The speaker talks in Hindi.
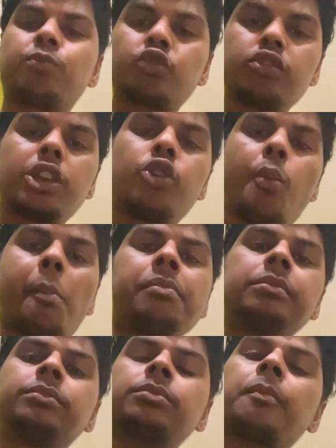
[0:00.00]
देखो
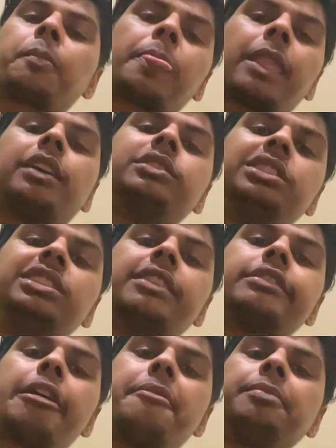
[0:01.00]
सीन
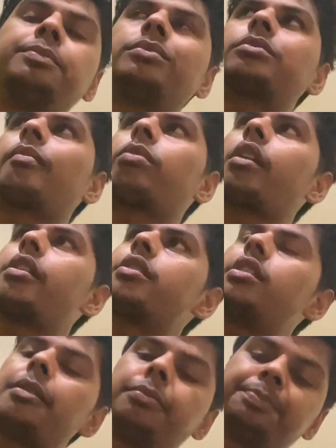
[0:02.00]
ऐसे हम
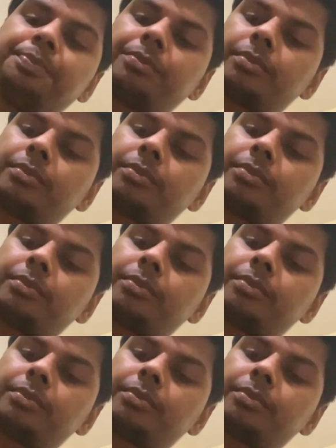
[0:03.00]
कि अब